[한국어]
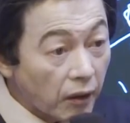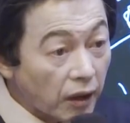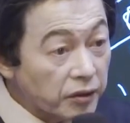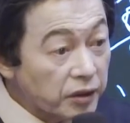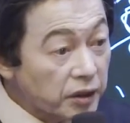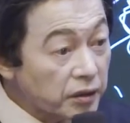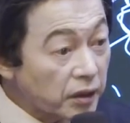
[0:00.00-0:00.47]

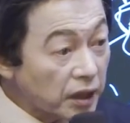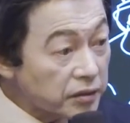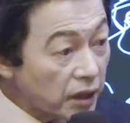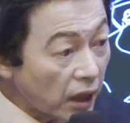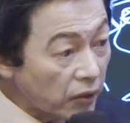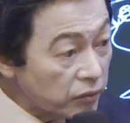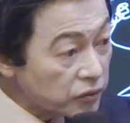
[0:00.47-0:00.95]
아니
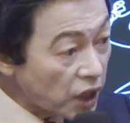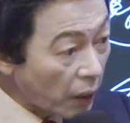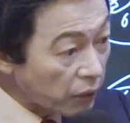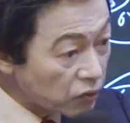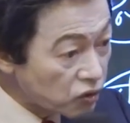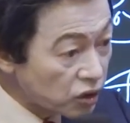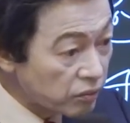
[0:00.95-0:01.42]
인간다운
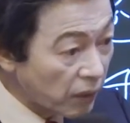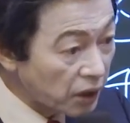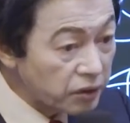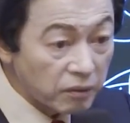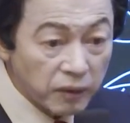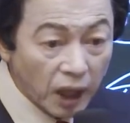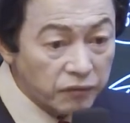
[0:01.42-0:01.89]
자본주의
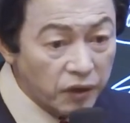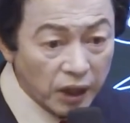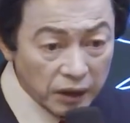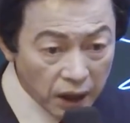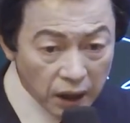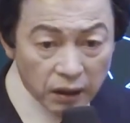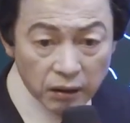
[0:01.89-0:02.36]
만들면 안
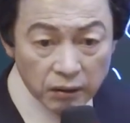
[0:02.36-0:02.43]
되나?